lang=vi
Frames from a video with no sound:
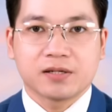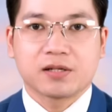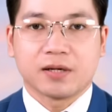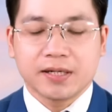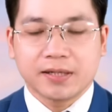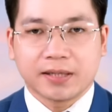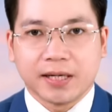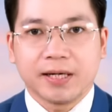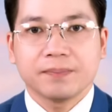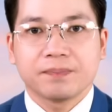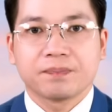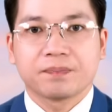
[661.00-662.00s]
sở y tế.
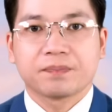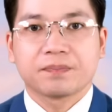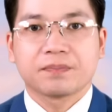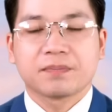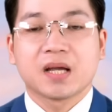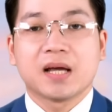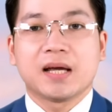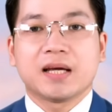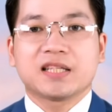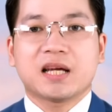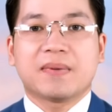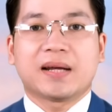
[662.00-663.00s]

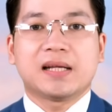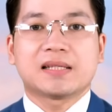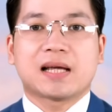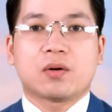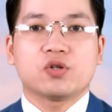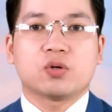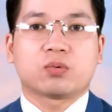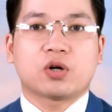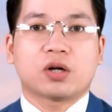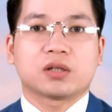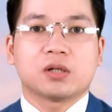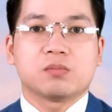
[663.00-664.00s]
Cha mẹ nên giáo dục
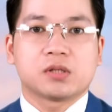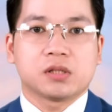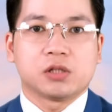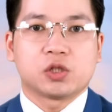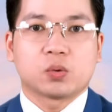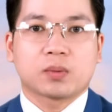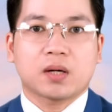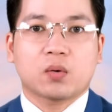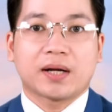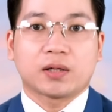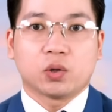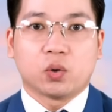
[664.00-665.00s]
con không sử dụng các
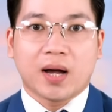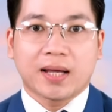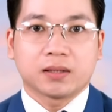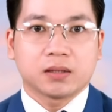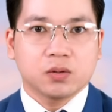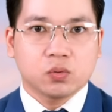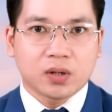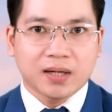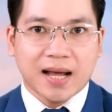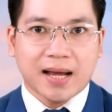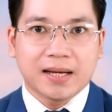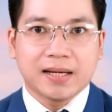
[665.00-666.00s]
loại đồ ăn thức uống
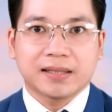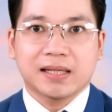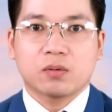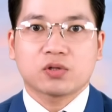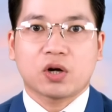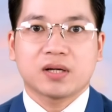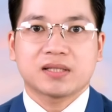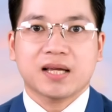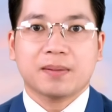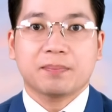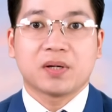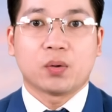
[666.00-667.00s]
lạ, theo dõi
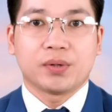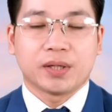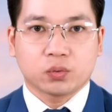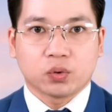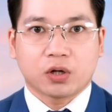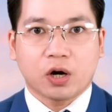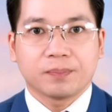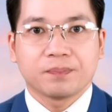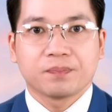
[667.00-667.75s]
sát biểu hiện của con.